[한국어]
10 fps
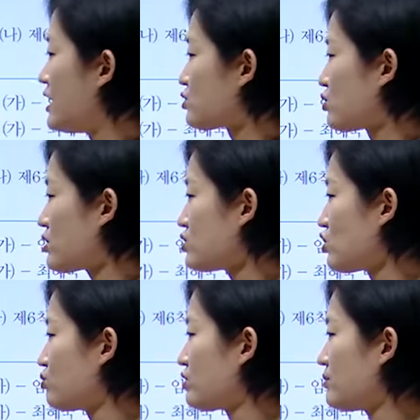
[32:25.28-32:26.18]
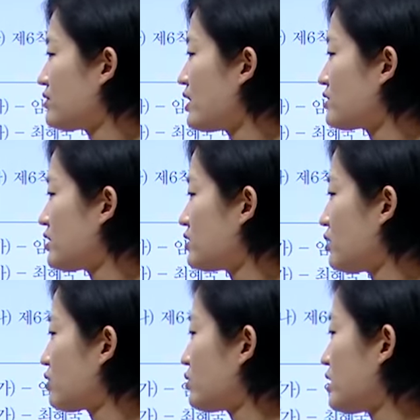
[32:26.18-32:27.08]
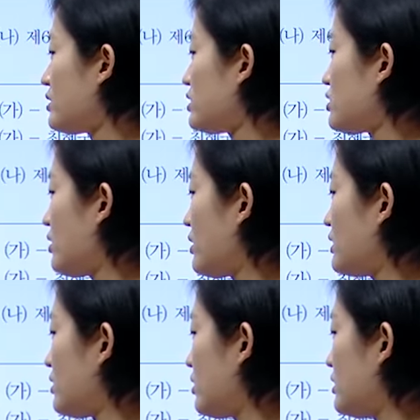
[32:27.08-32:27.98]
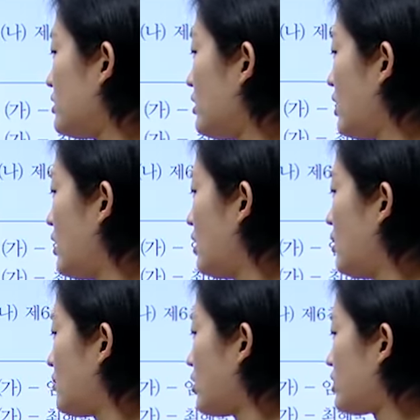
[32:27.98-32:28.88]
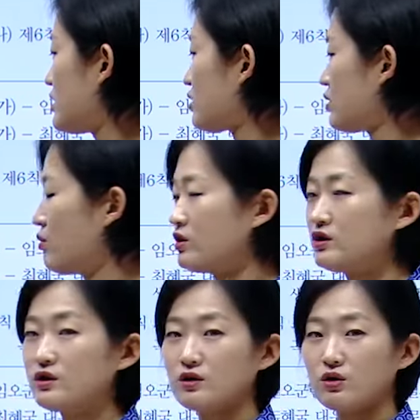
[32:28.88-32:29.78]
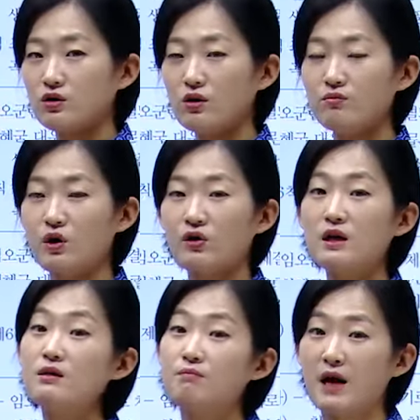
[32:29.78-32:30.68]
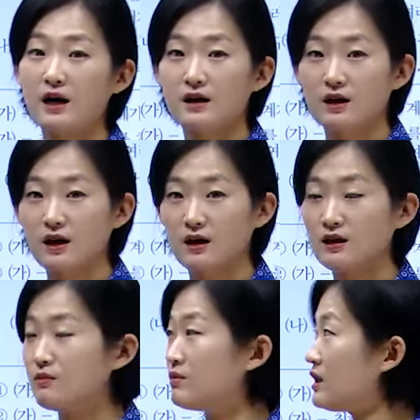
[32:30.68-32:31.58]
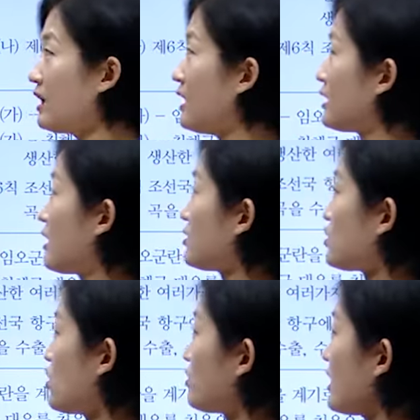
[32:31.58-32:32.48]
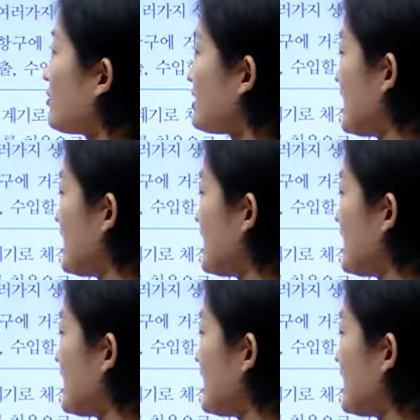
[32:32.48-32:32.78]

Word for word: 조선 정부가 프랑스인 선교사들을 처형하는 거는 병인양요의 원인이 됐었던 병인박해 일입니다. 그래서 정답은